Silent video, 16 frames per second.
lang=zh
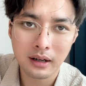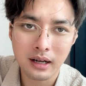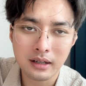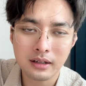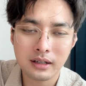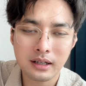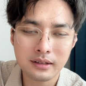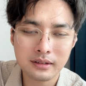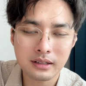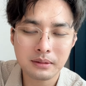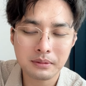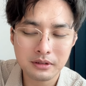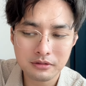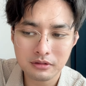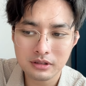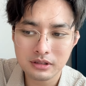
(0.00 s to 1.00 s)
海峡两岸在那
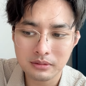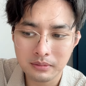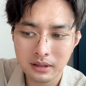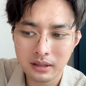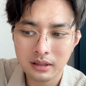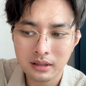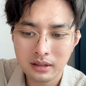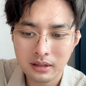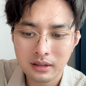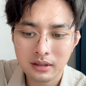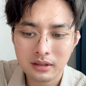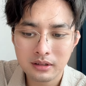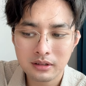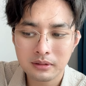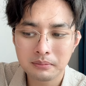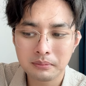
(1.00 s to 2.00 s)
边说什么？
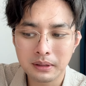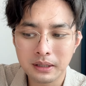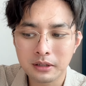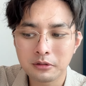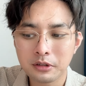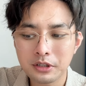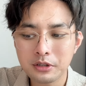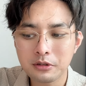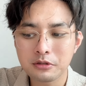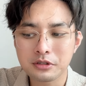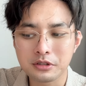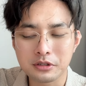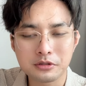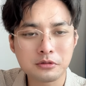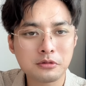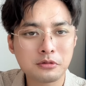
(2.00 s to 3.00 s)
美国诱
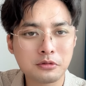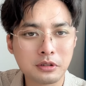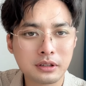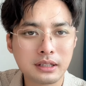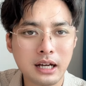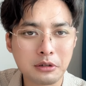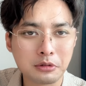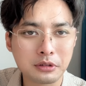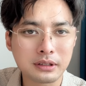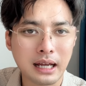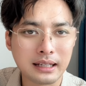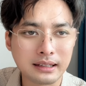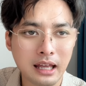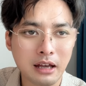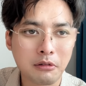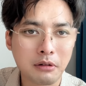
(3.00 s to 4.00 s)
使中国大陆打
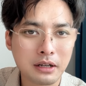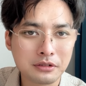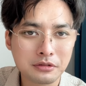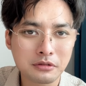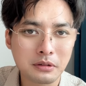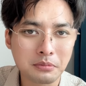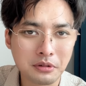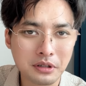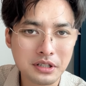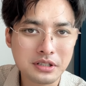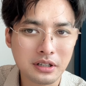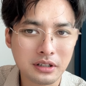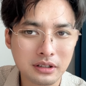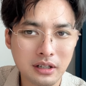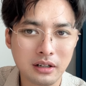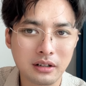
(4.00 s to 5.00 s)
台湾，中国不会
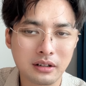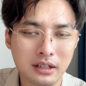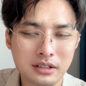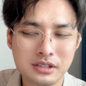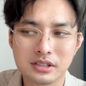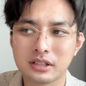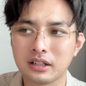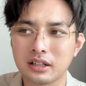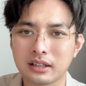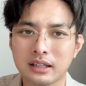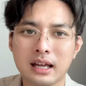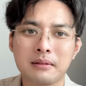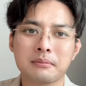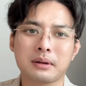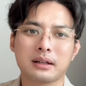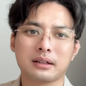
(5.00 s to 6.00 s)
上当，扯
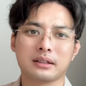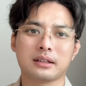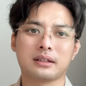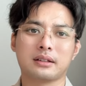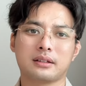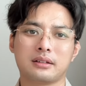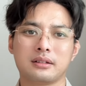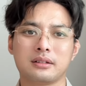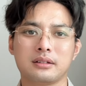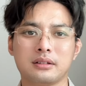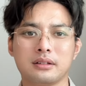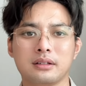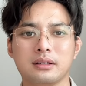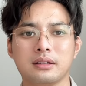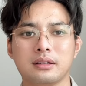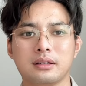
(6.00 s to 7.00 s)
淡吧？
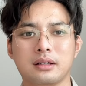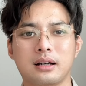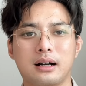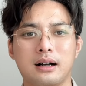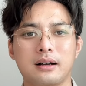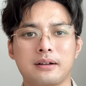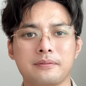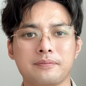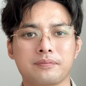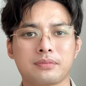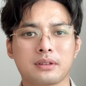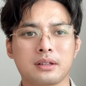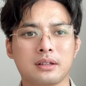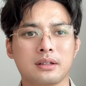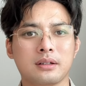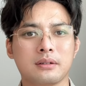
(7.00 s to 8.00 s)
啊，
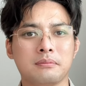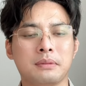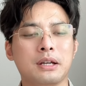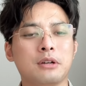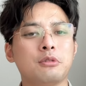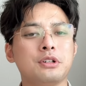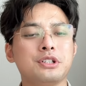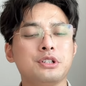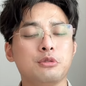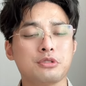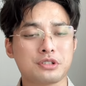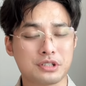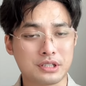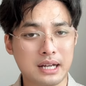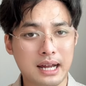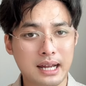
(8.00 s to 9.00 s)
美国诱
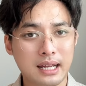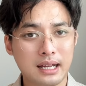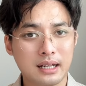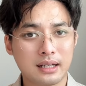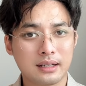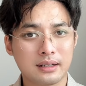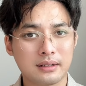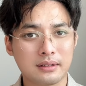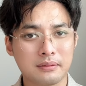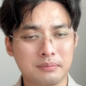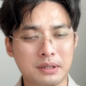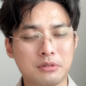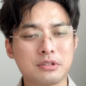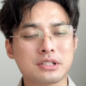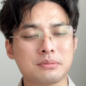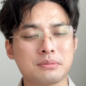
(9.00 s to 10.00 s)
使啥呀？
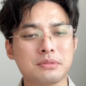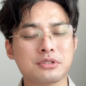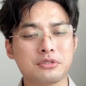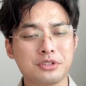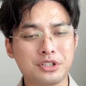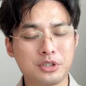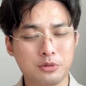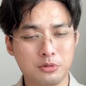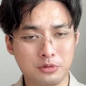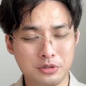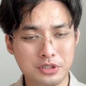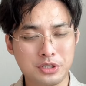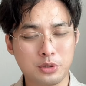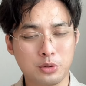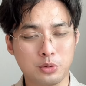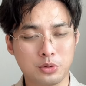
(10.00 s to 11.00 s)
美国什么时候诱
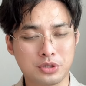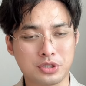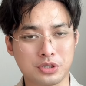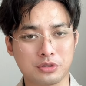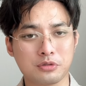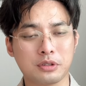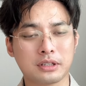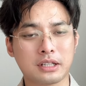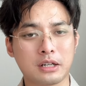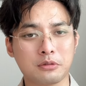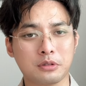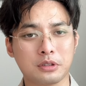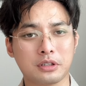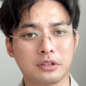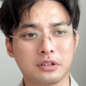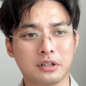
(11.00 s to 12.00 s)
诱使中国大
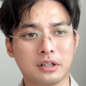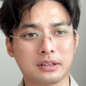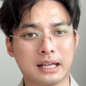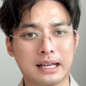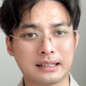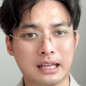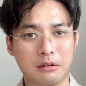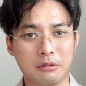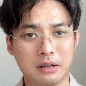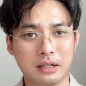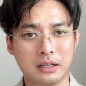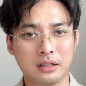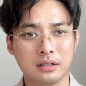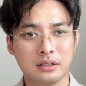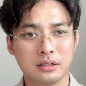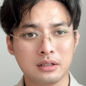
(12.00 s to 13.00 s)
陆要打台湾了？